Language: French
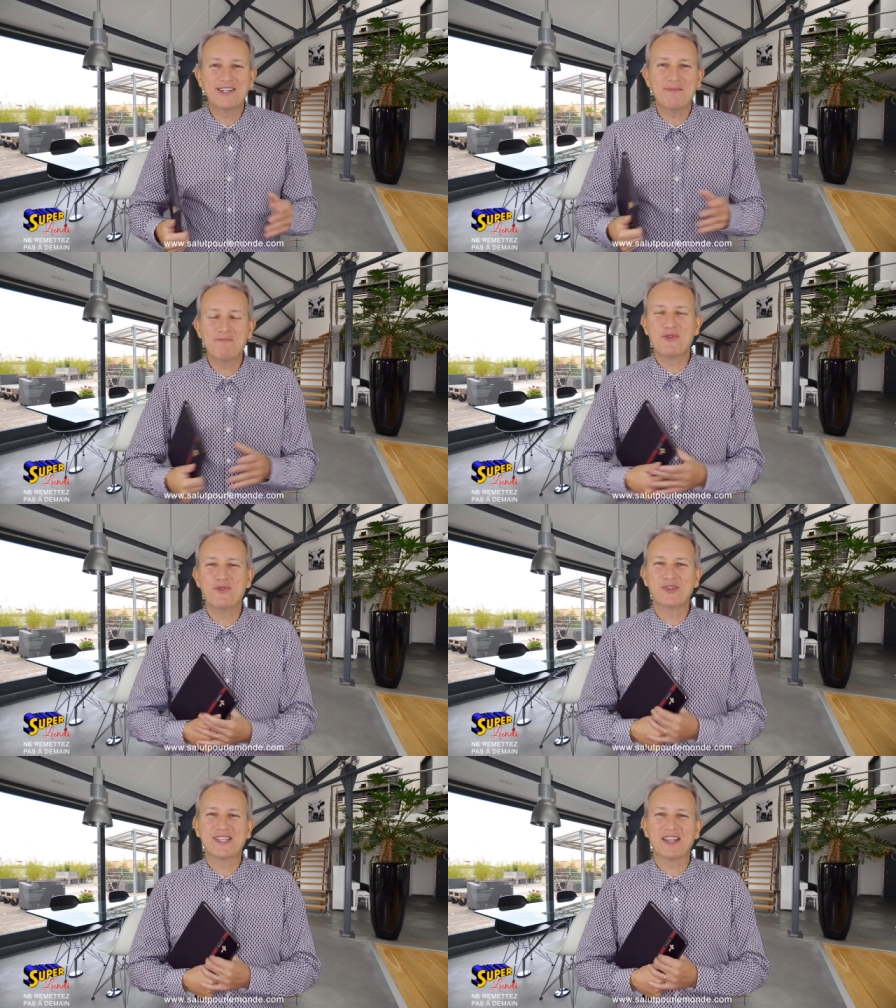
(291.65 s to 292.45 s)
J'aime
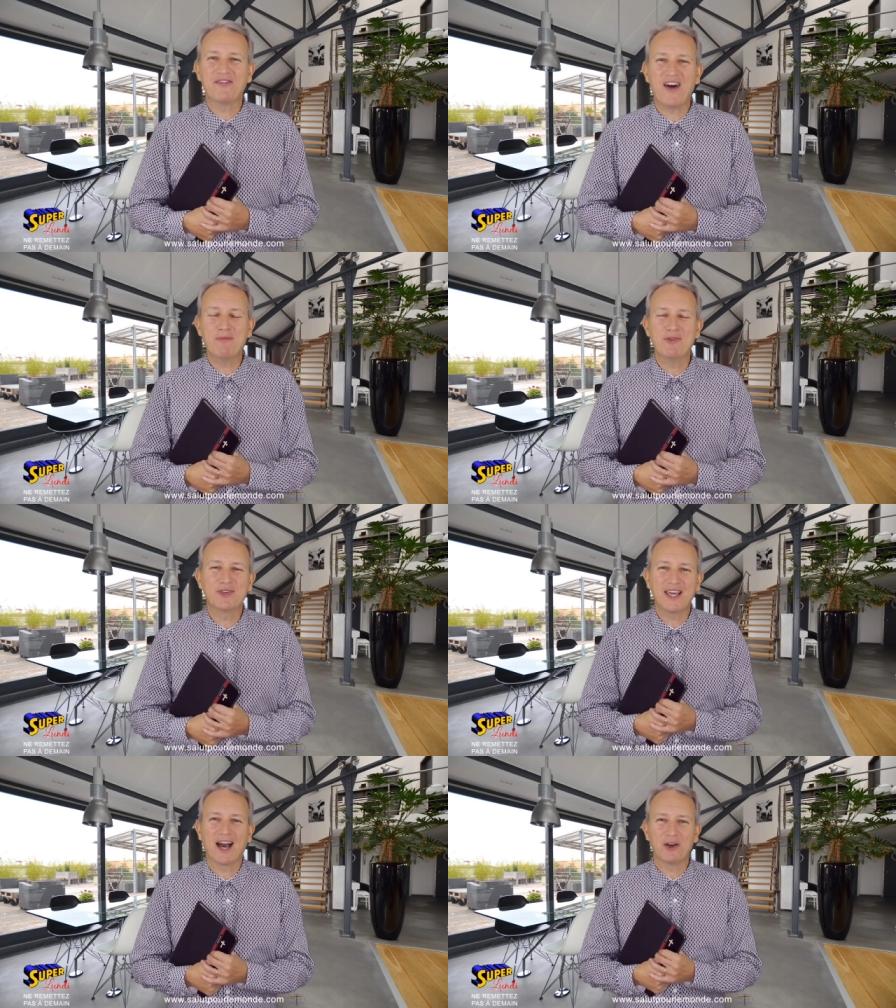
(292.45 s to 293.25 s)
beaucoup cette
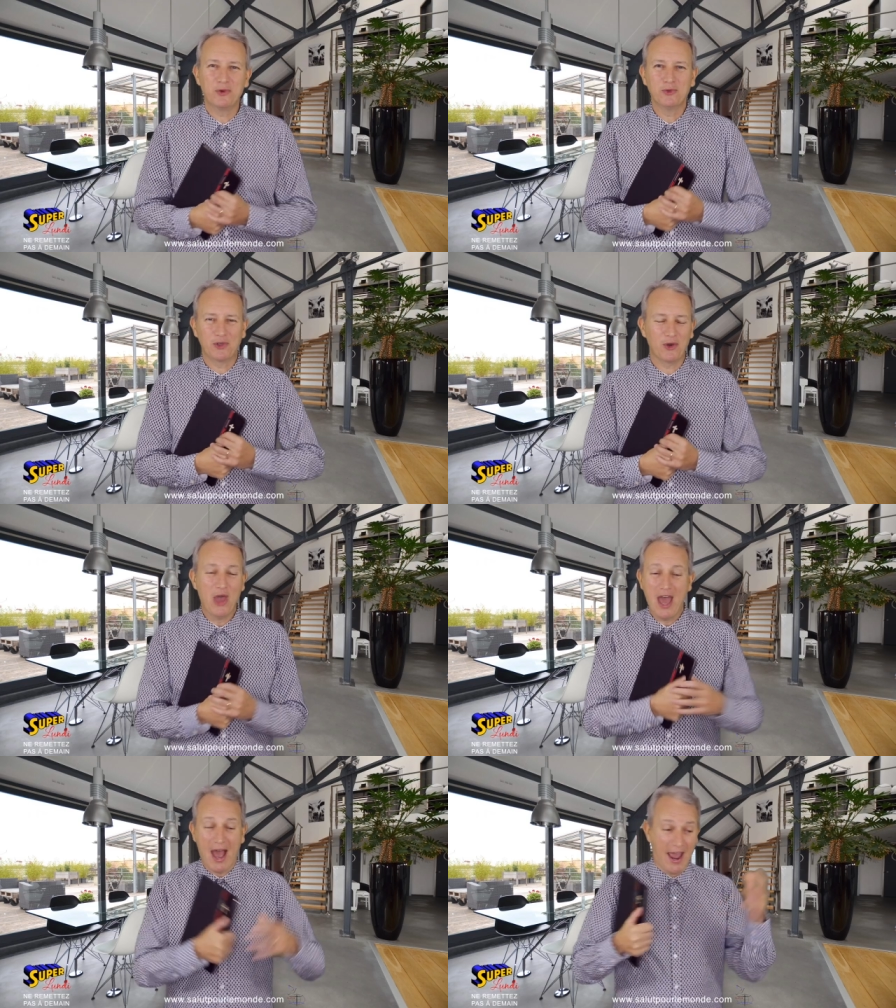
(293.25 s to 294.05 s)
fable qui raconte
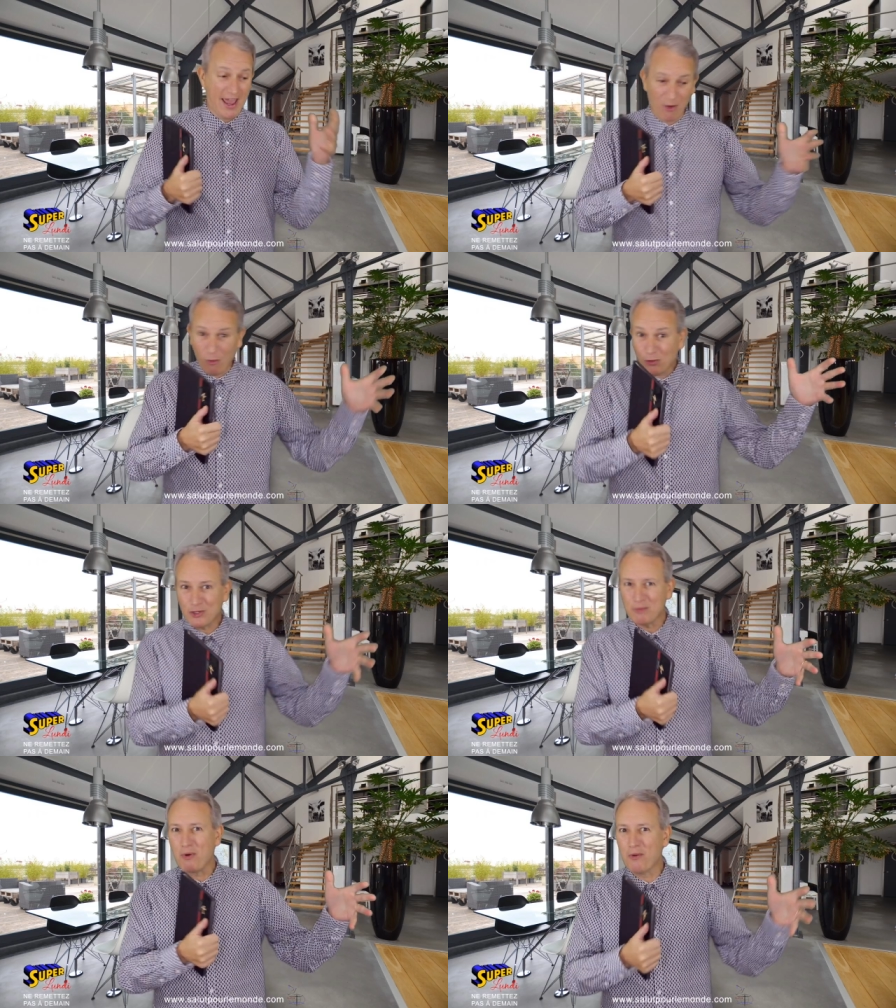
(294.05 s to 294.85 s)
qu'un héron
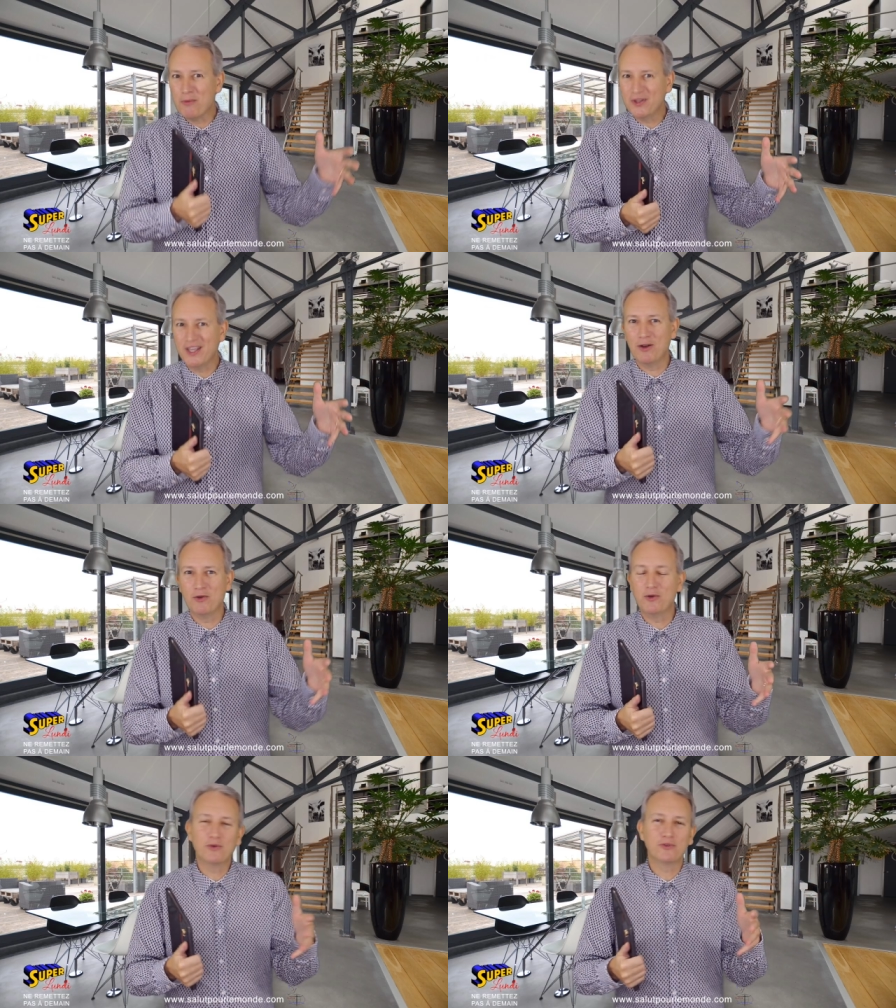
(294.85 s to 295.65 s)
se promenait
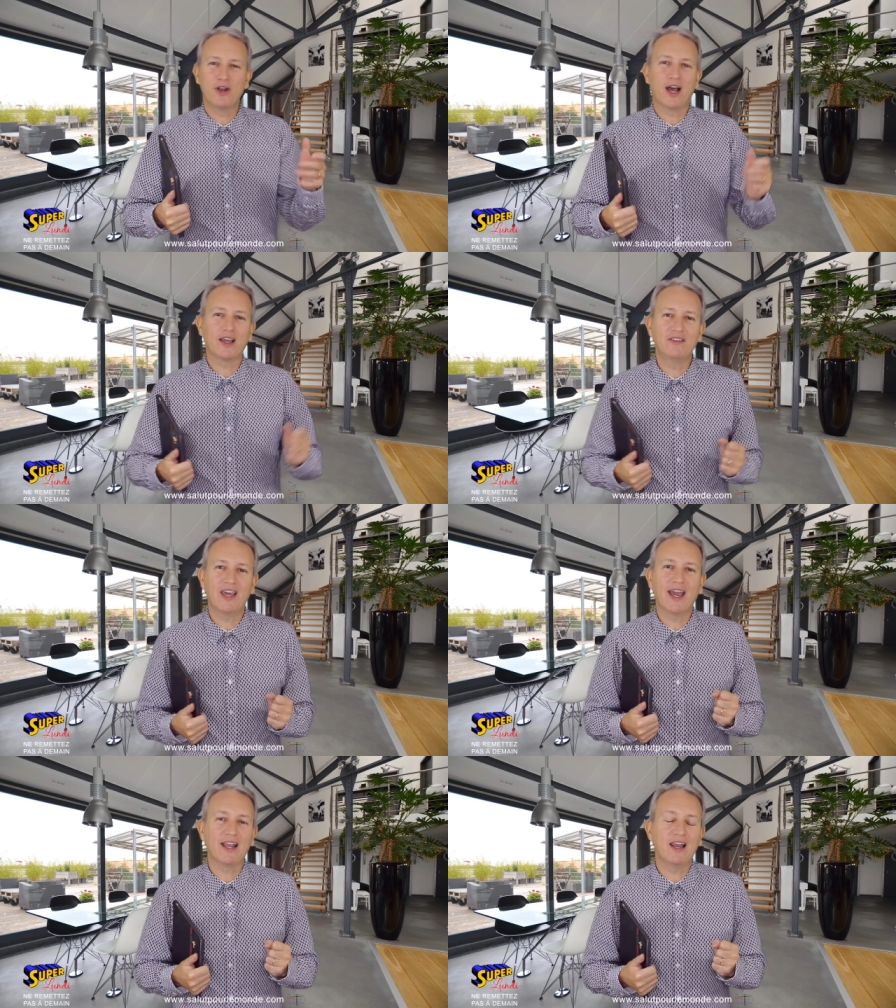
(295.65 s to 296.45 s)
le long de la
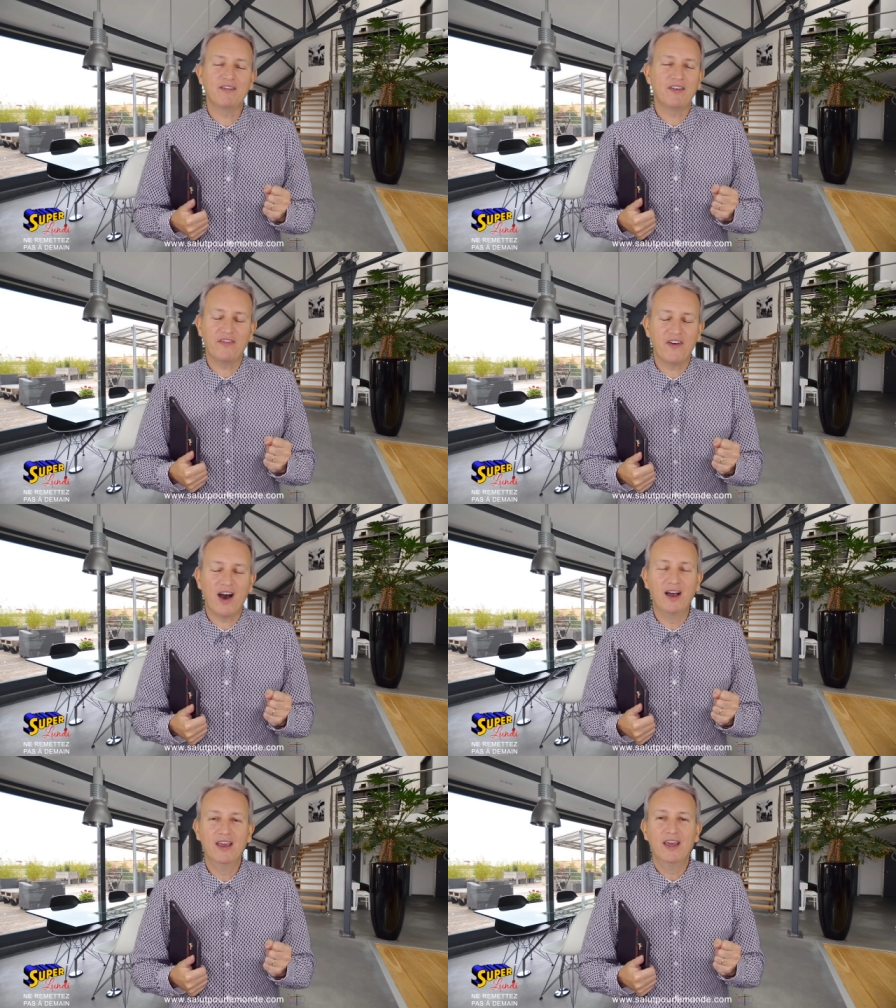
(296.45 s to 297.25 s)
rivière, il avait faim